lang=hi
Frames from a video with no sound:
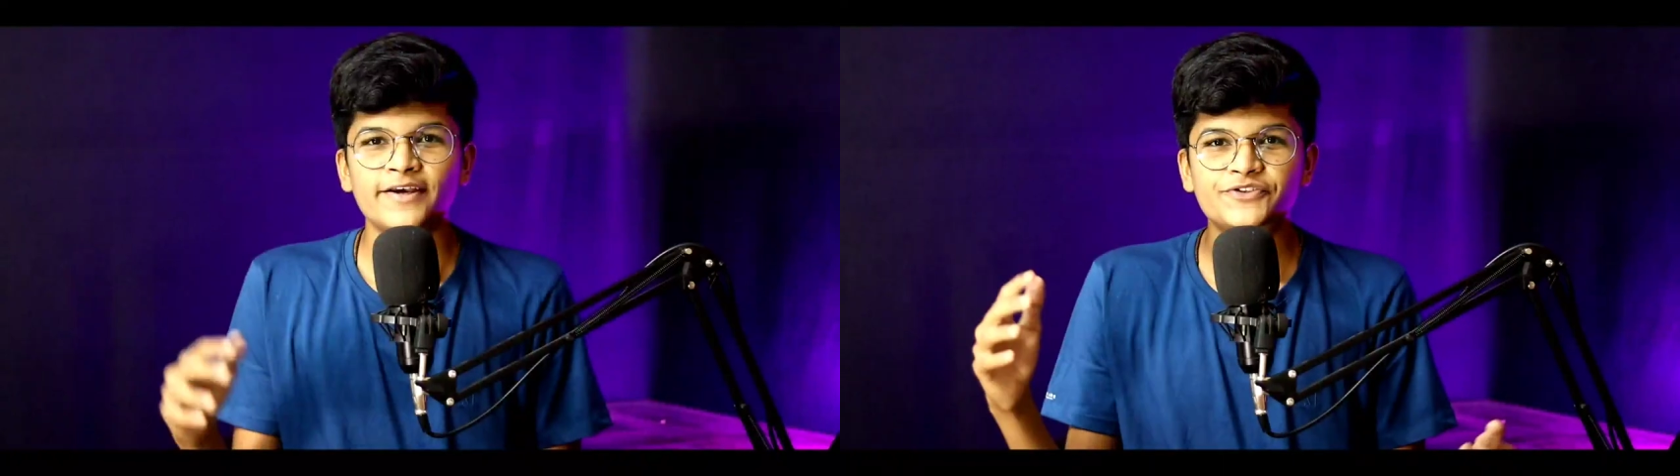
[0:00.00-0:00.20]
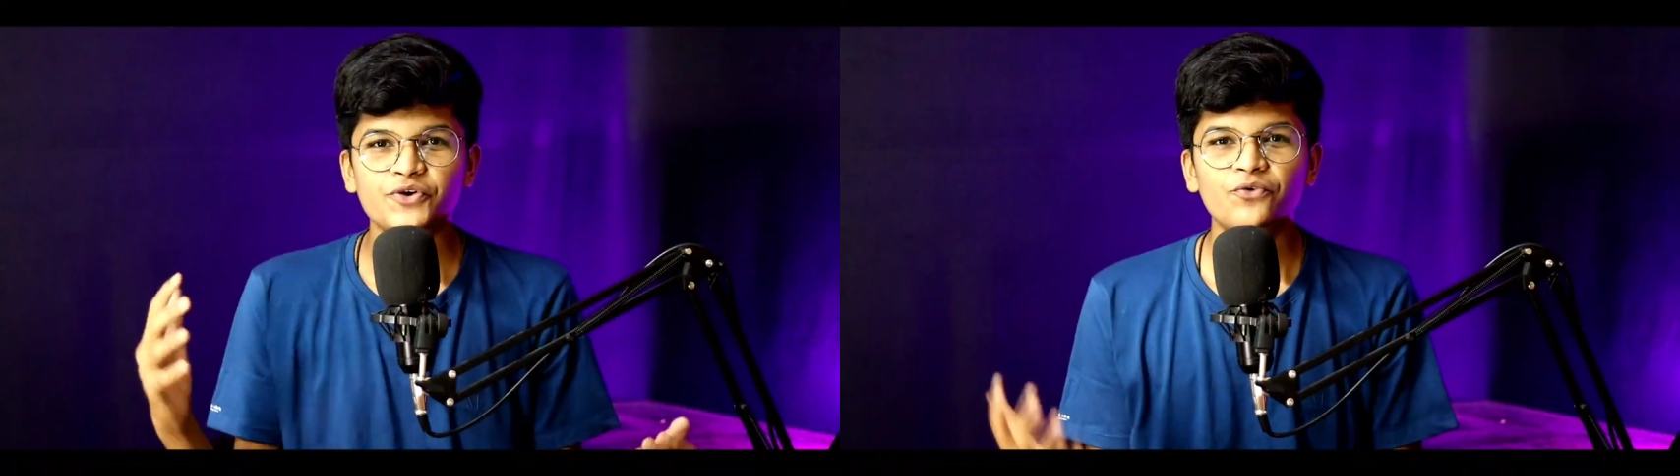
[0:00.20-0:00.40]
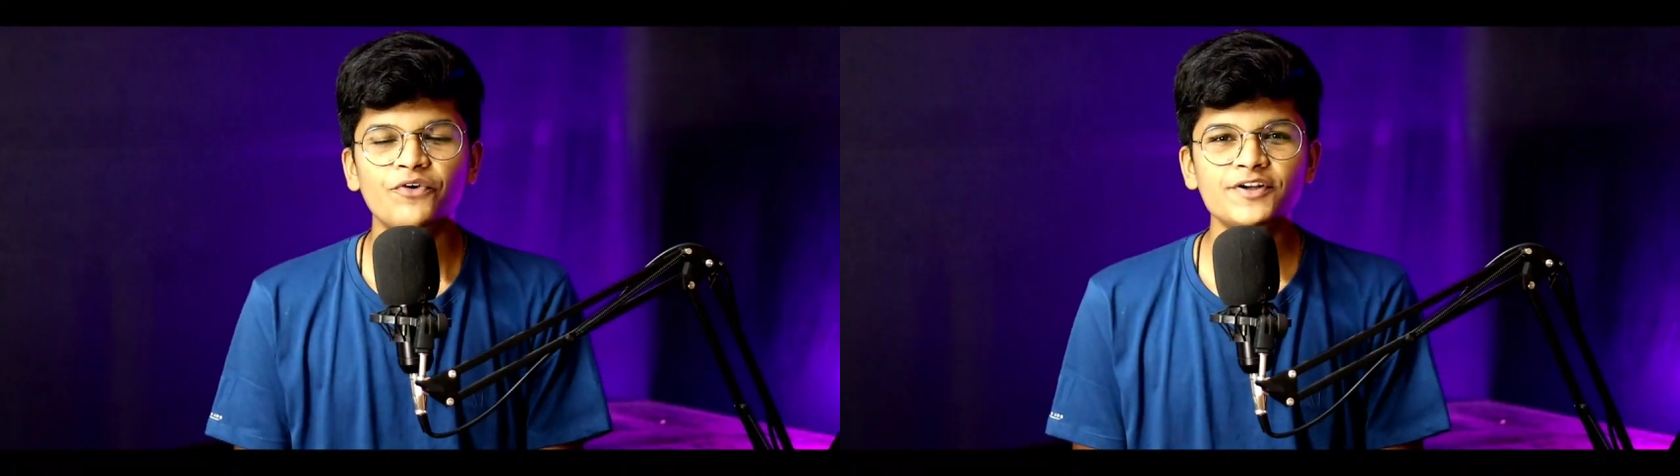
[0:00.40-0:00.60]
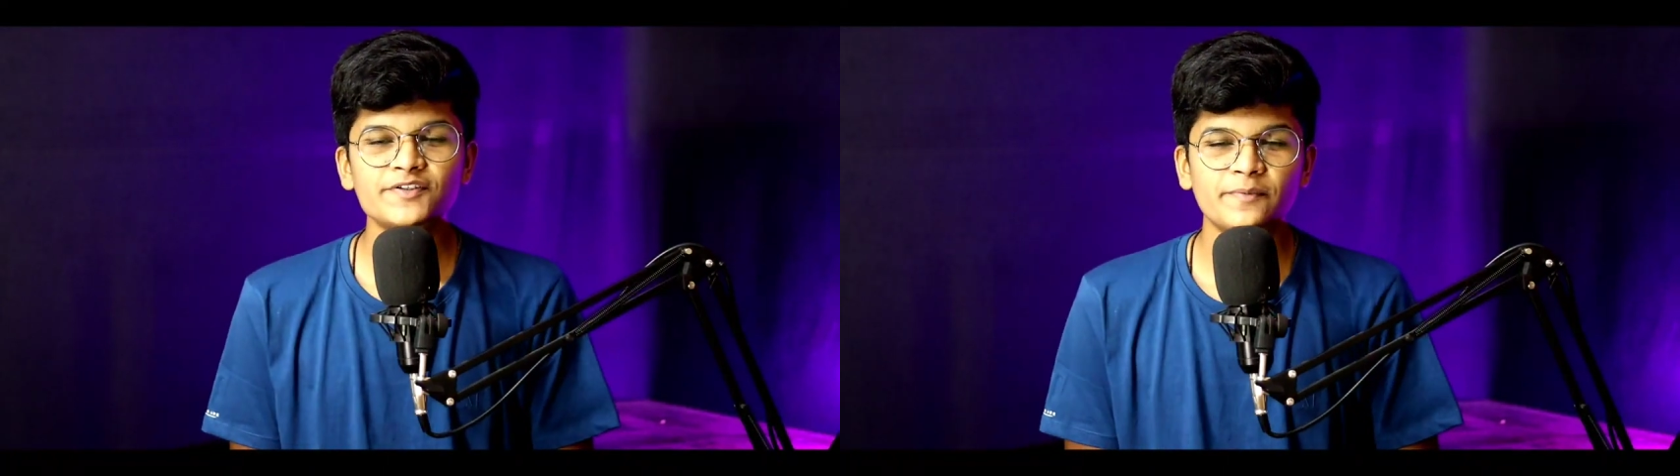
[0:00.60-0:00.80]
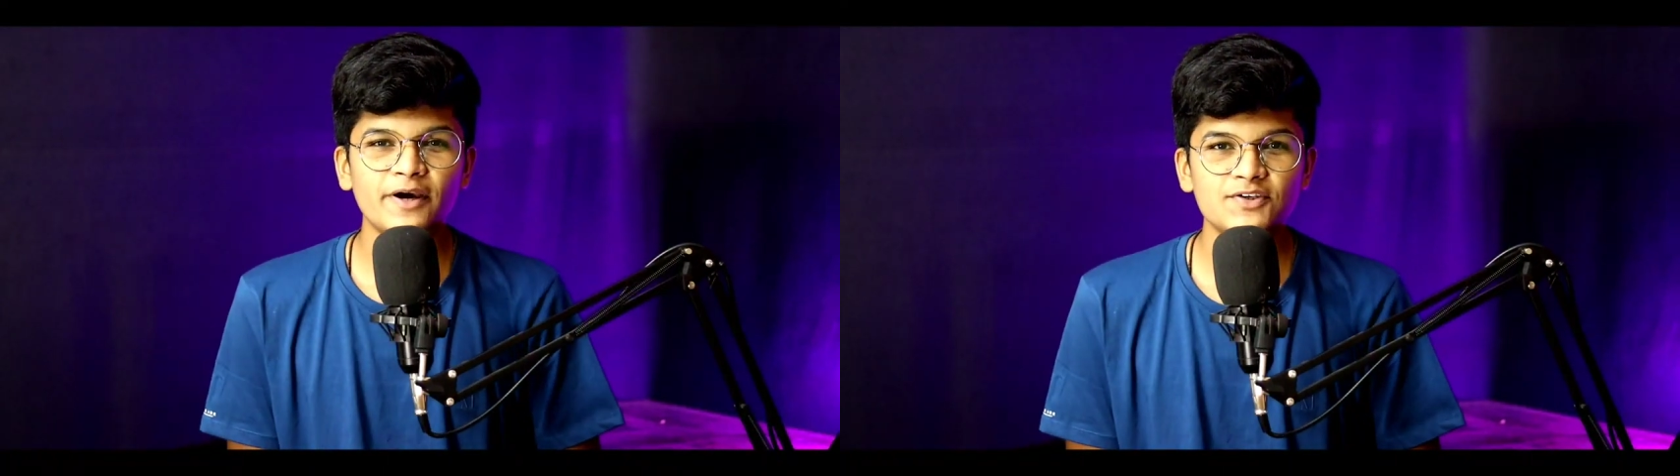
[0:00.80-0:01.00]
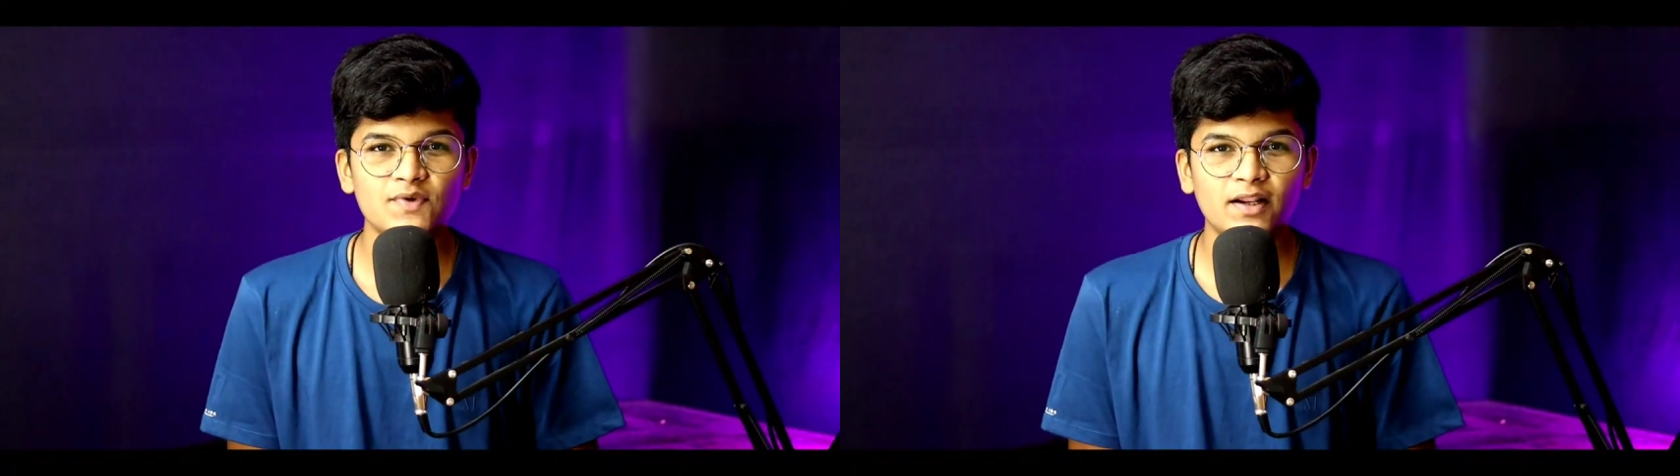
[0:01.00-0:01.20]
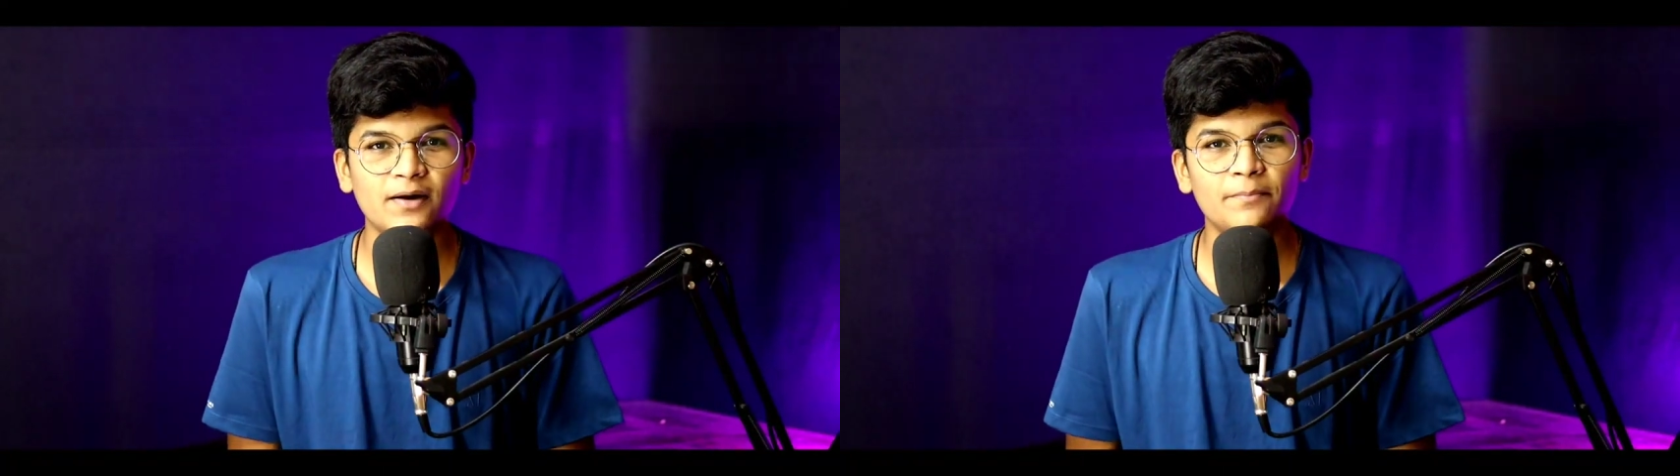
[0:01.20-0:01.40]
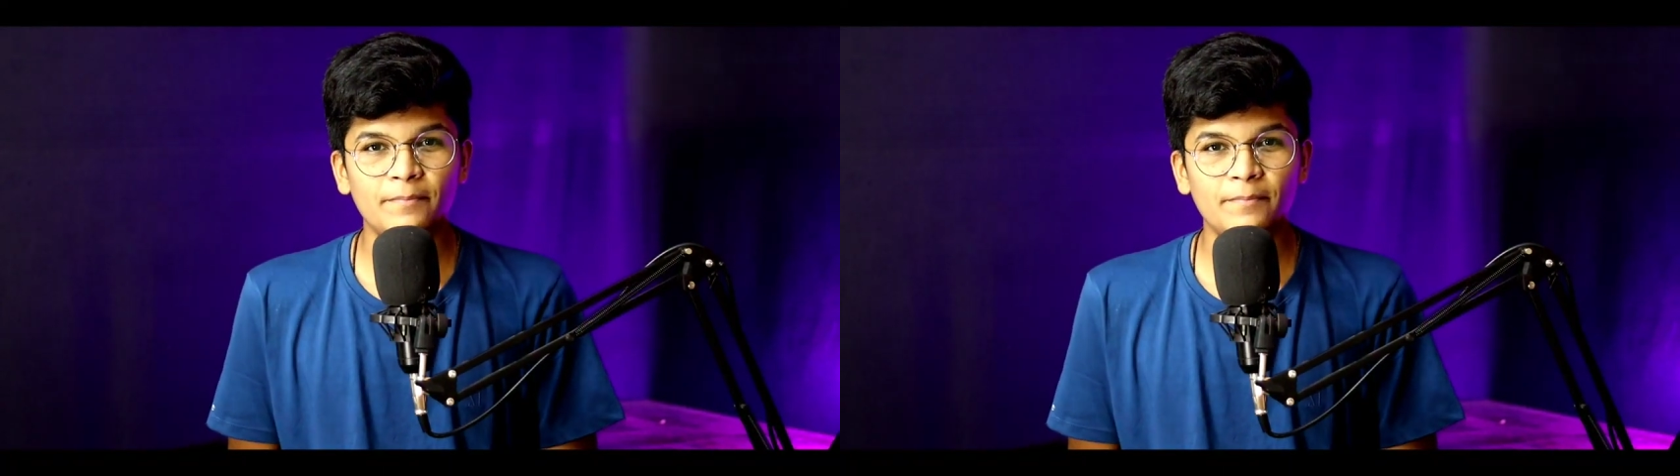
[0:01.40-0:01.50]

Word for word: सो वॉट इज़ अप गाइज वेलकम